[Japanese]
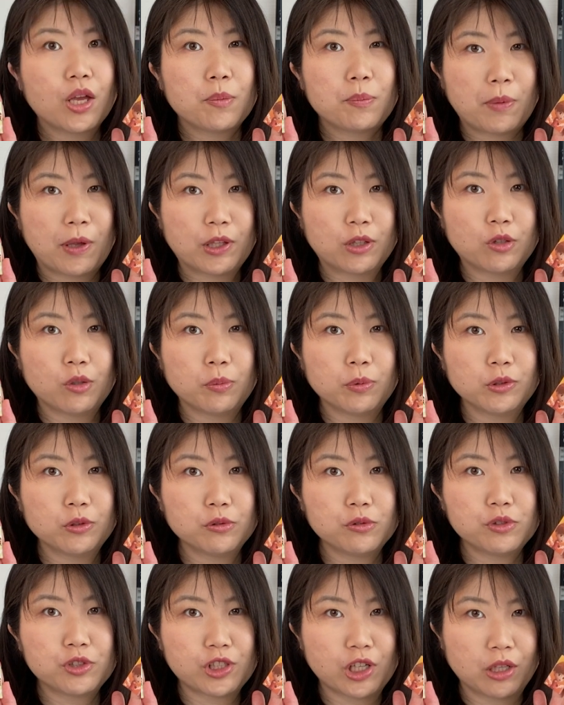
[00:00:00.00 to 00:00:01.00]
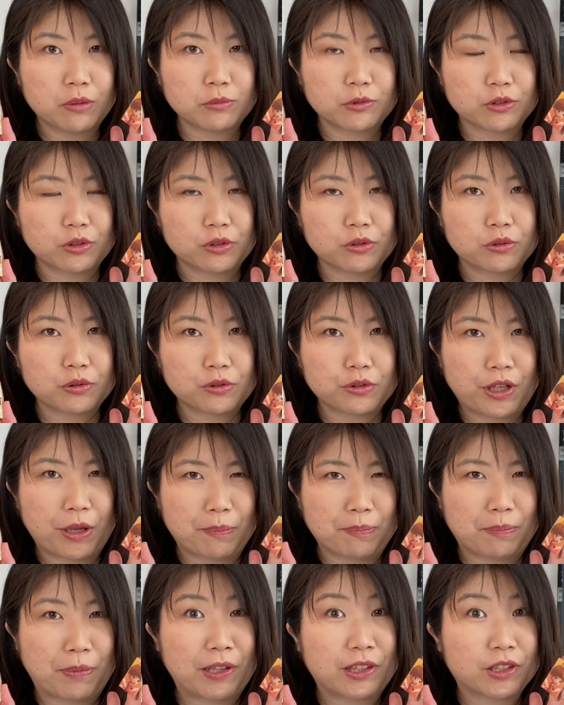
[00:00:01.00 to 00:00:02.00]
ペットボトルチャームということ
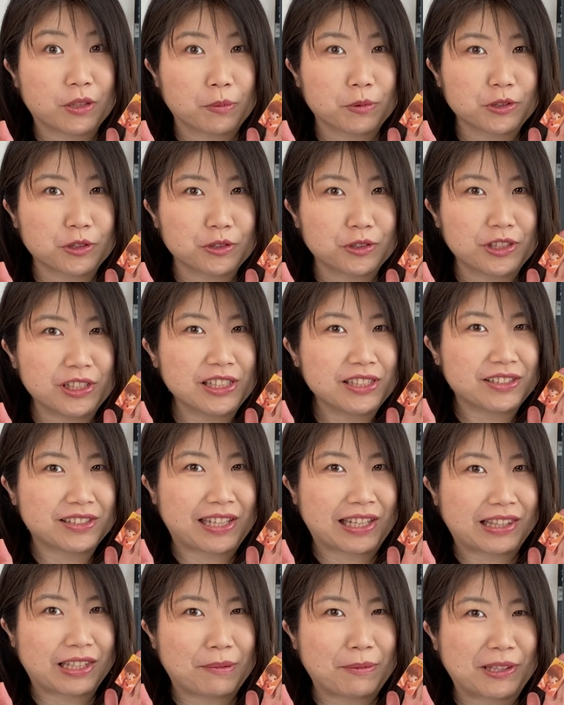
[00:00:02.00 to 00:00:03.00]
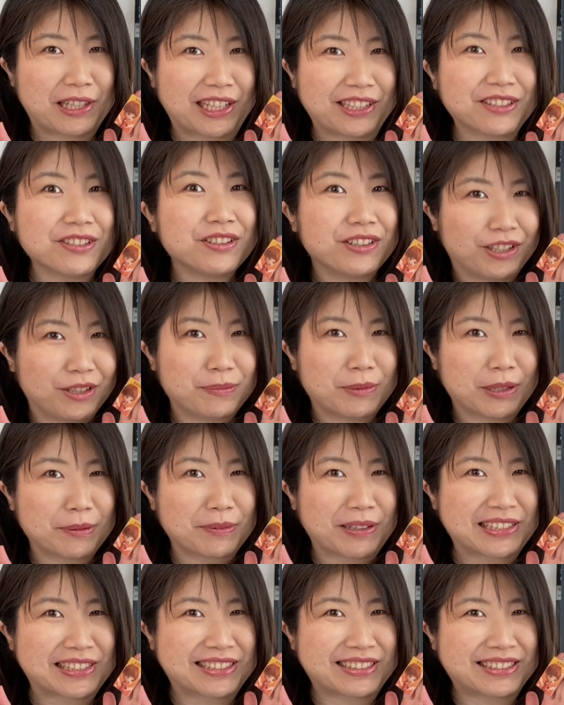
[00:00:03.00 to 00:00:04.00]
でペットボトルにつけてみたいと思い
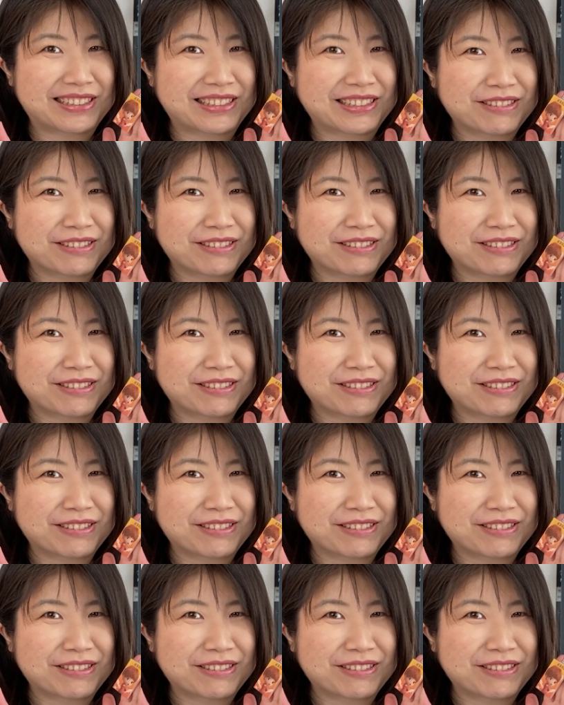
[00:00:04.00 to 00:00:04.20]
ます